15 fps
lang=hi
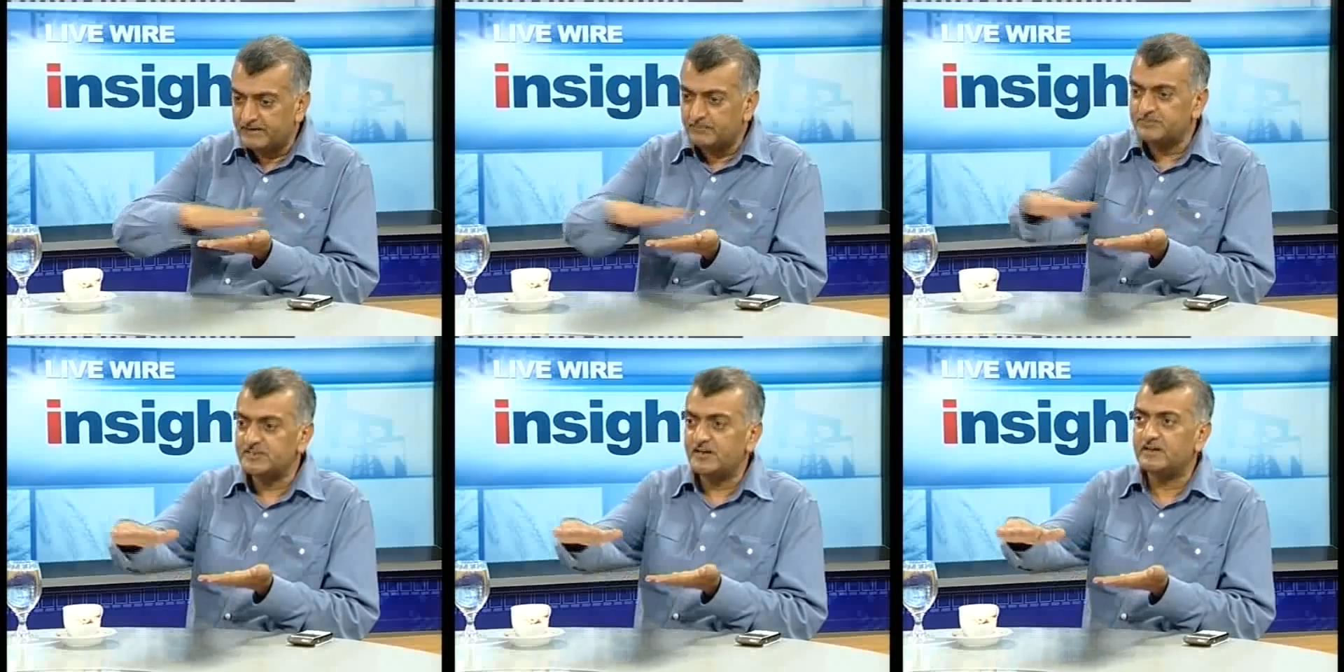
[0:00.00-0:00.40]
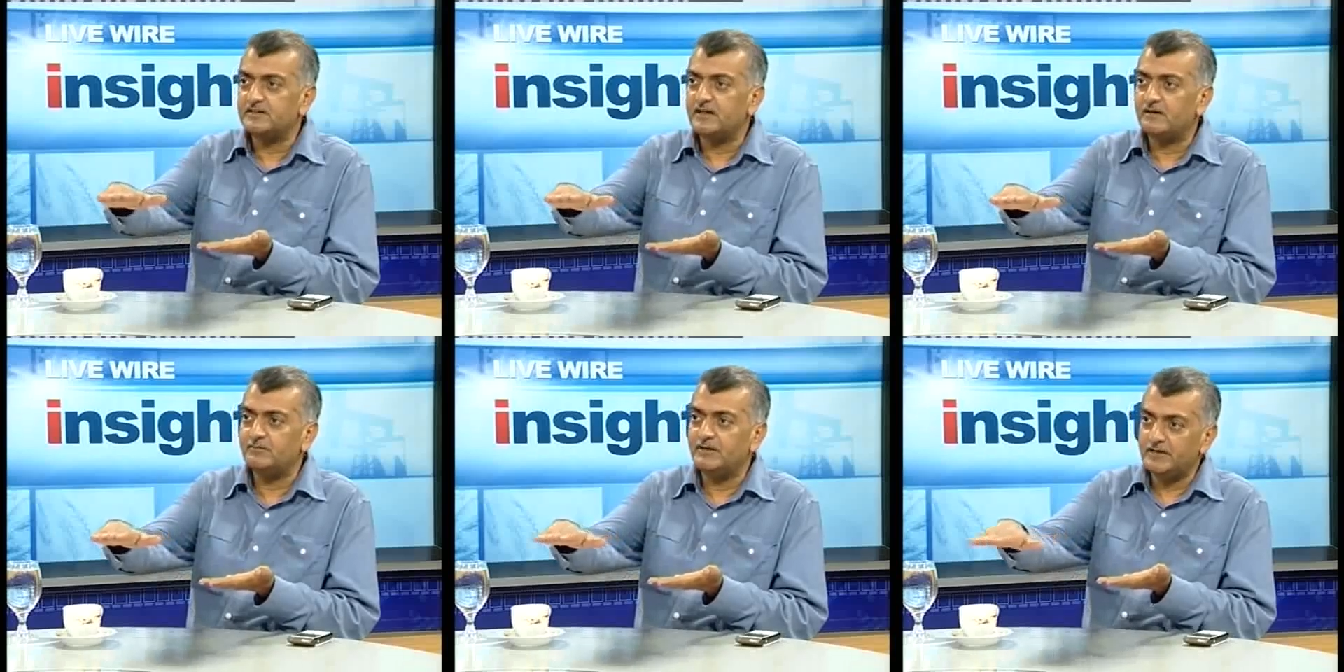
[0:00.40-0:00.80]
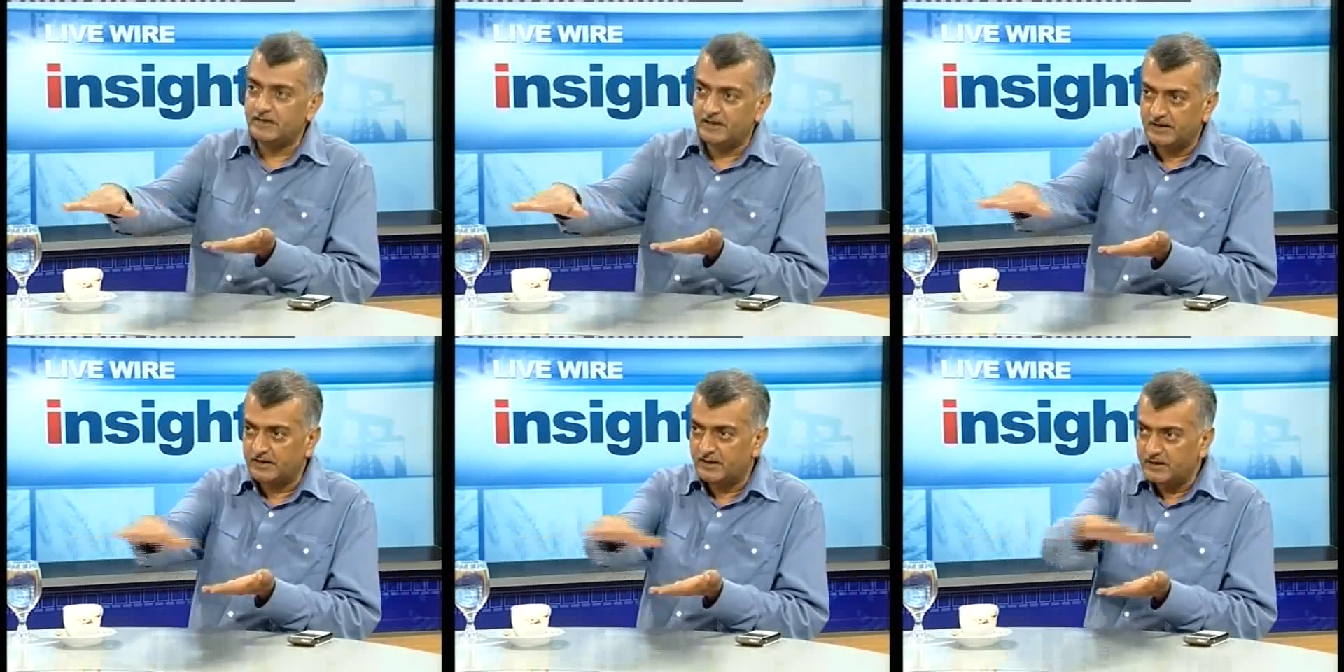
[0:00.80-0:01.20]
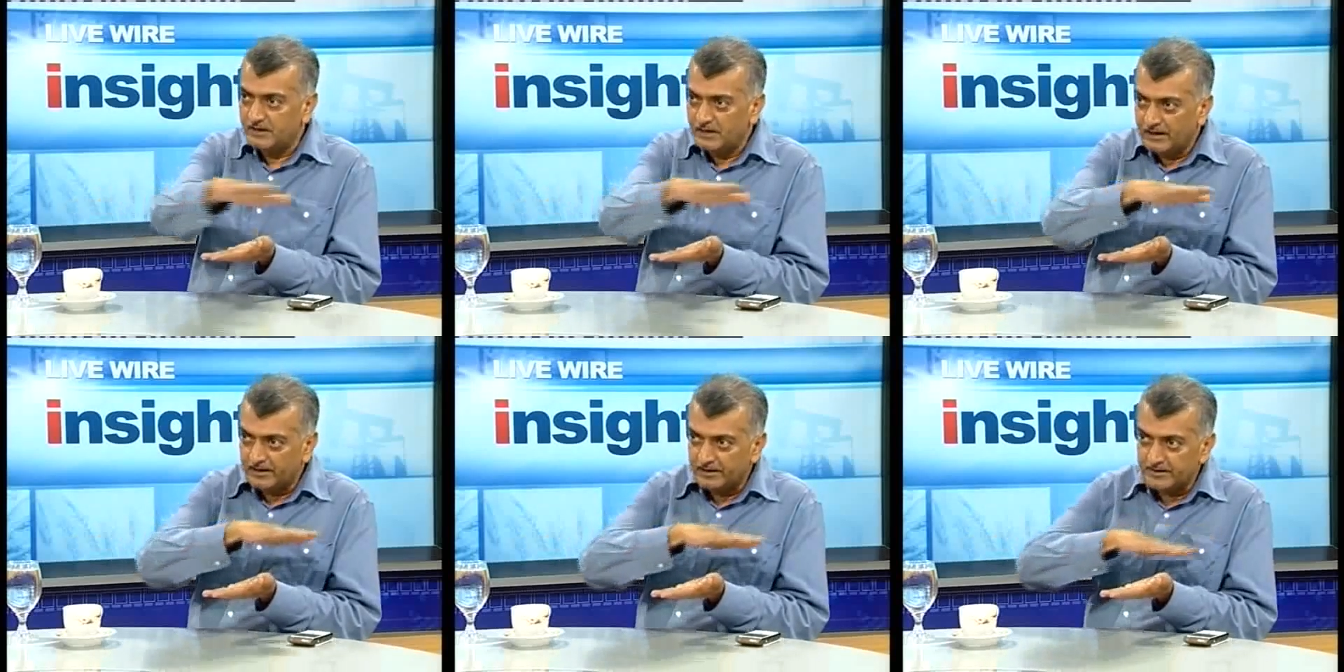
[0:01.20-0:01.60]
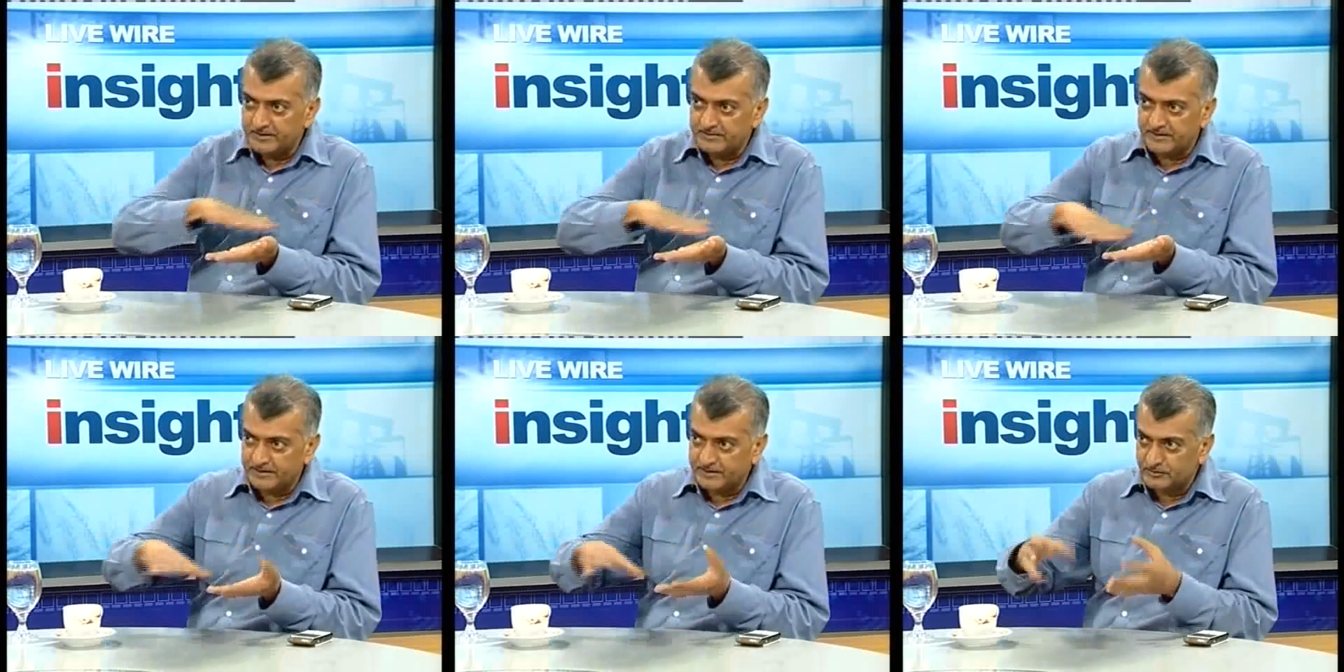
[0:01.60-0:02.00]
बिछाना था हमने रेत
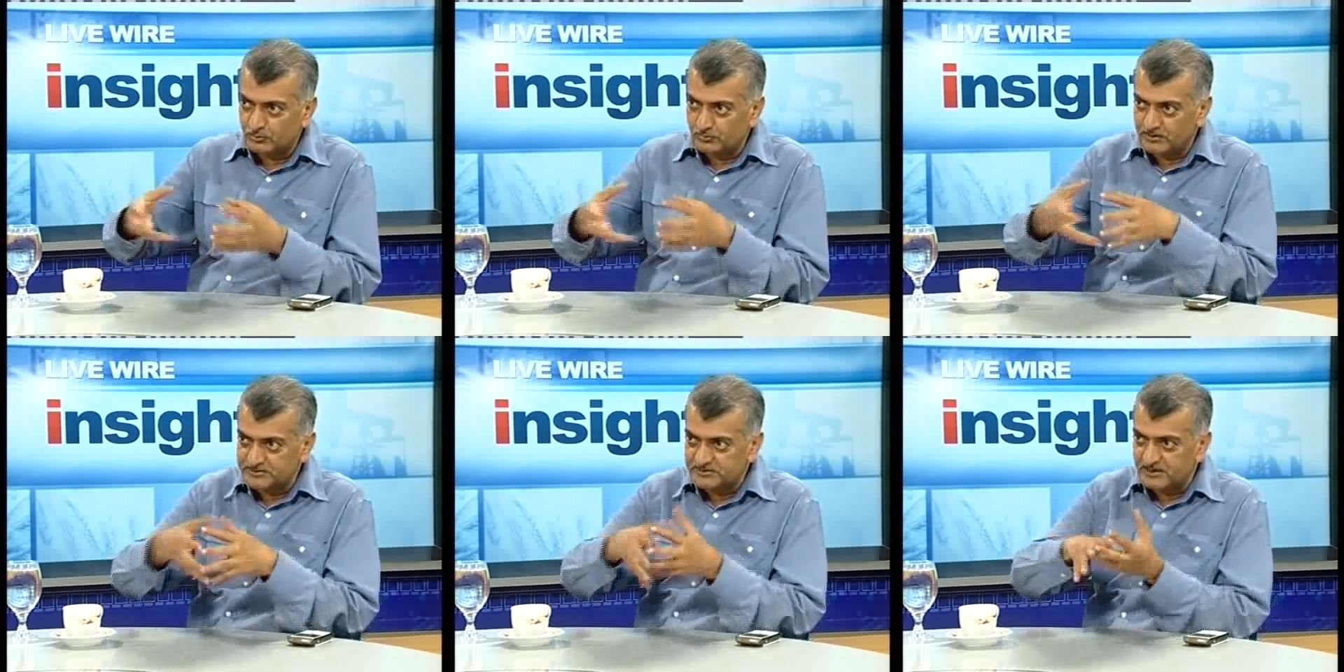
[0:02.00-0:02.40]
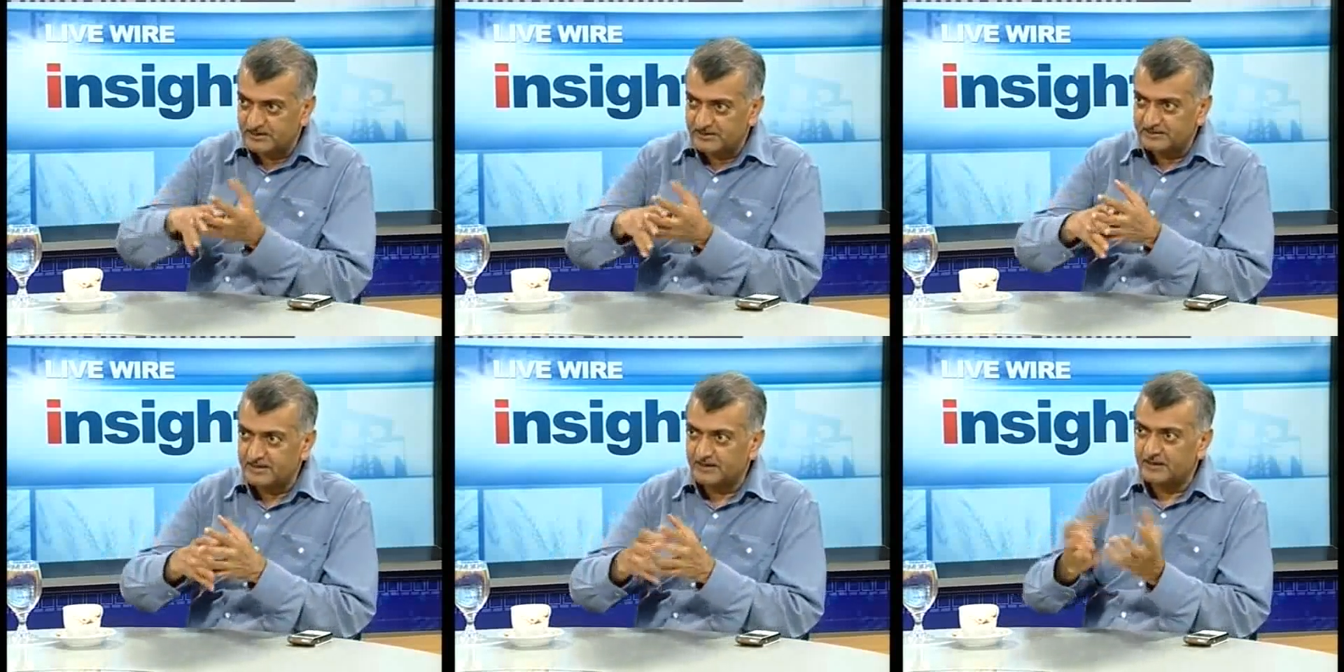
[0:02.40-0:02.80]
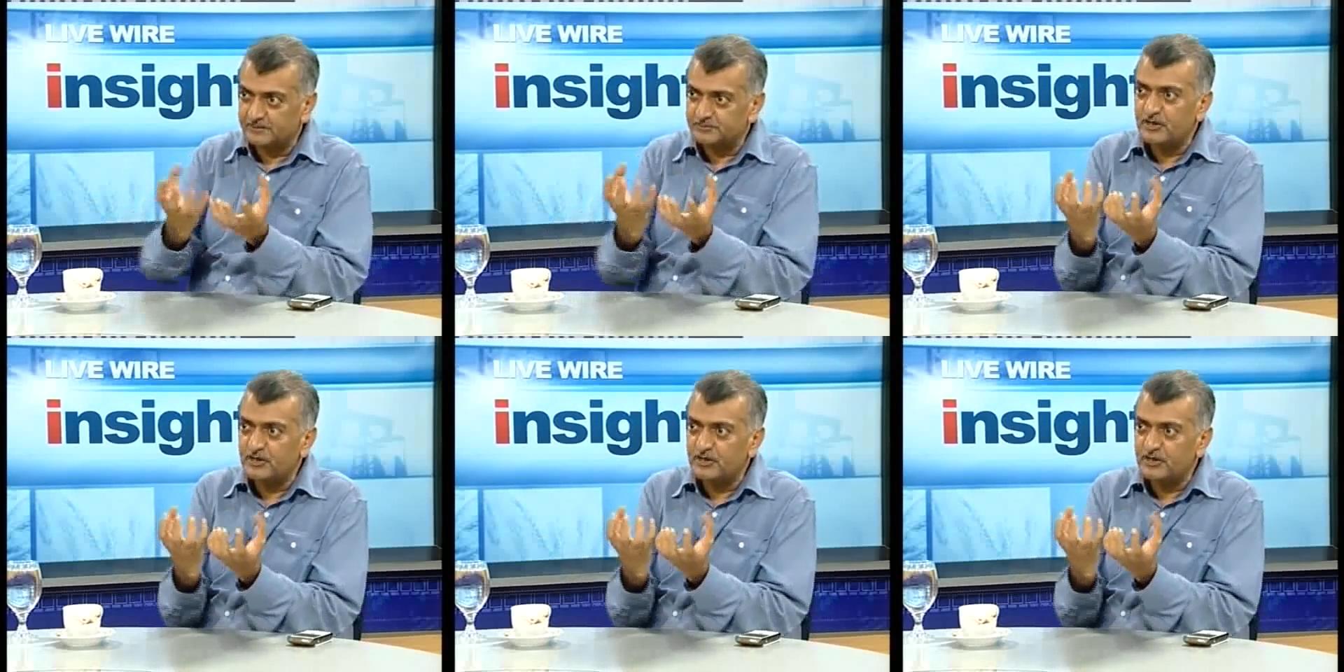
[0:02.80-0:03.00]
रेत को मिक्स करके ताकि अच्छा।